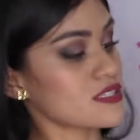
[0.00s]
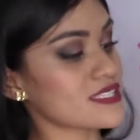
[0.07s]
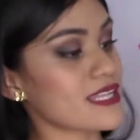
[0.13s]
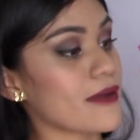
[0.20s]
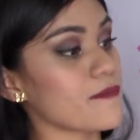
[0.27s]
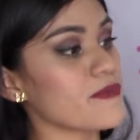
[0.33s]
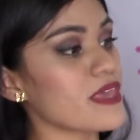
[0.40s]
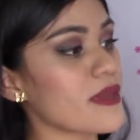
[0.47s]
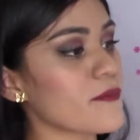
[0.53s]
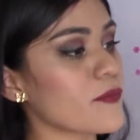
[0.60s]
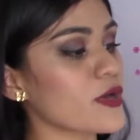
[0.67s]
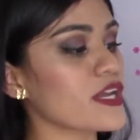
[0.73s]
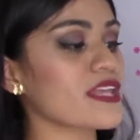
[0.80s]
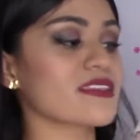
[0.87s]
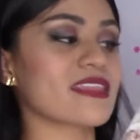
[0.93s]
Está bien
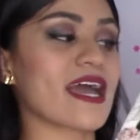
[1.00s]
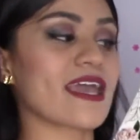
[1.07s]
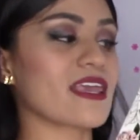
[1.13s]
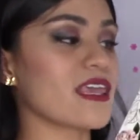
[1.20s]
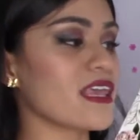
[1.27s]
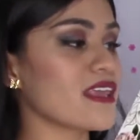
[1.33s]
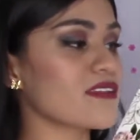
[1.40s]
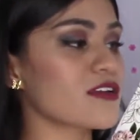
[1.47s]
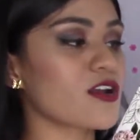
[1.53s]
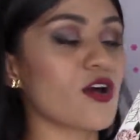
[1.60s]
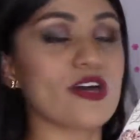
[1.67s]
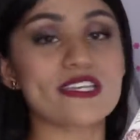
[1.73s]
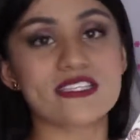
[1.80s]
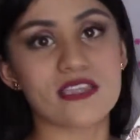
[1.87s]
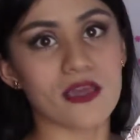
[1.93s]
bonita y lo
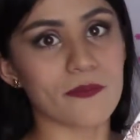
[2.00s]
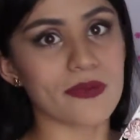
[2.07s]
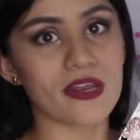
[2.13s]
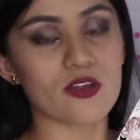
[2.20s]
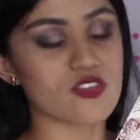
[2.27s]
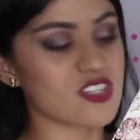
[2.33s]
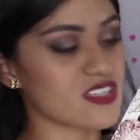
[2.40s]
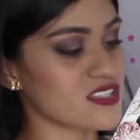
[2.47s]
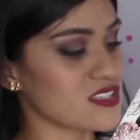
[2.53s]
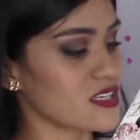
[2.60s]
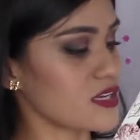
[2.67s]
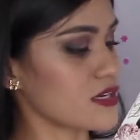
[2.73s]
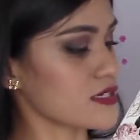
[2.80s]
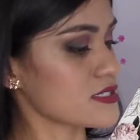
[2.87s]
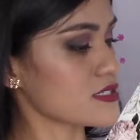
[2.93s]
de siempre, los
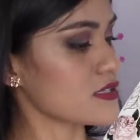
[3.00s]
stickers.